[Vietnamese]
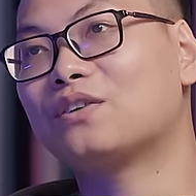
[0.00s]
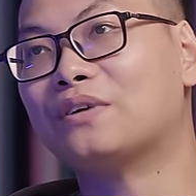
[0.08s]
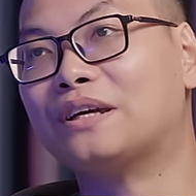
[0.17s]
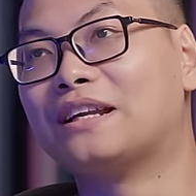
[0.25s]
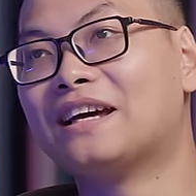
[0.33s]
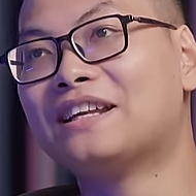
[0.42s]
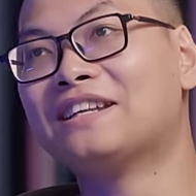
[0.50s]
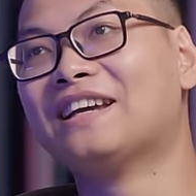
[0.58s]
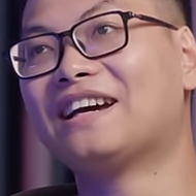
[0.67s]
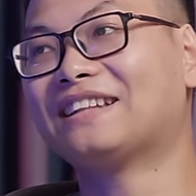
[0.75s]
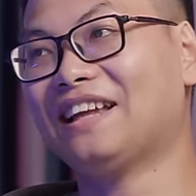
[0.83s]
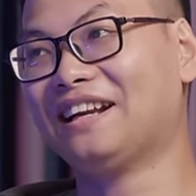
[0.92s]
tại vì đấy
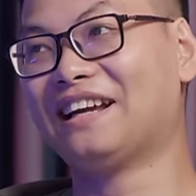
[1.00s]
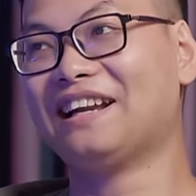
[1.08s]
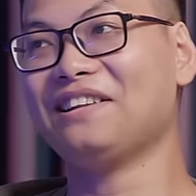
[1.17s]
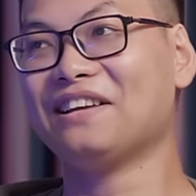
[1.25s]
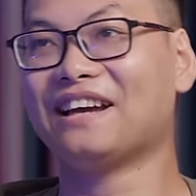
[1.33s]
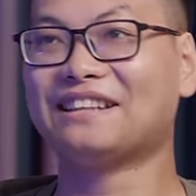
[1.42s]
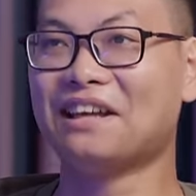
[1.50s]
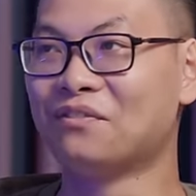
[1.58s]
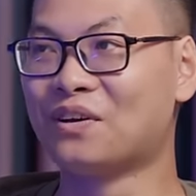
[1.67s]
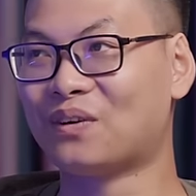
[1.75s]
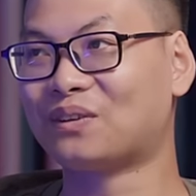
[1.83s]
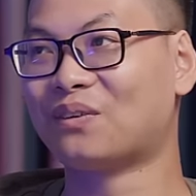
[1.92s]
những cái tên đấy là những cái tên
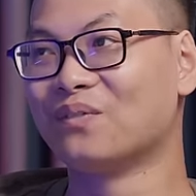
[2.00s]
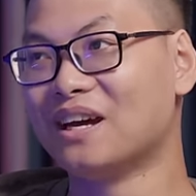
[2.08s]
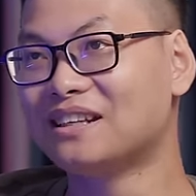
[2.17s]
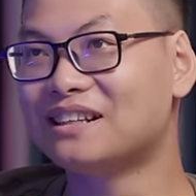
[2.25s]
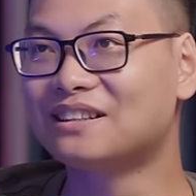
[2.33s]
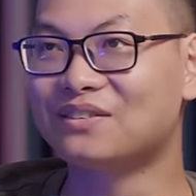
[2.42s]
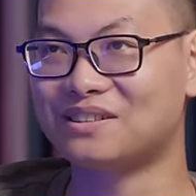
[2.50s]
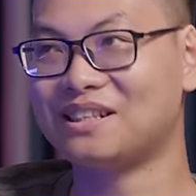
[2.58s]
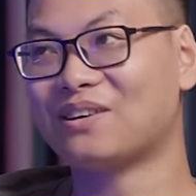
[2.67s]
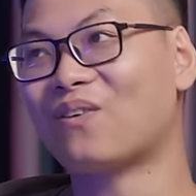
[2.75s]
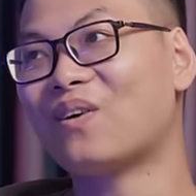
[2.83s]
mình hoàn toàn biết nhé, thậm chí là có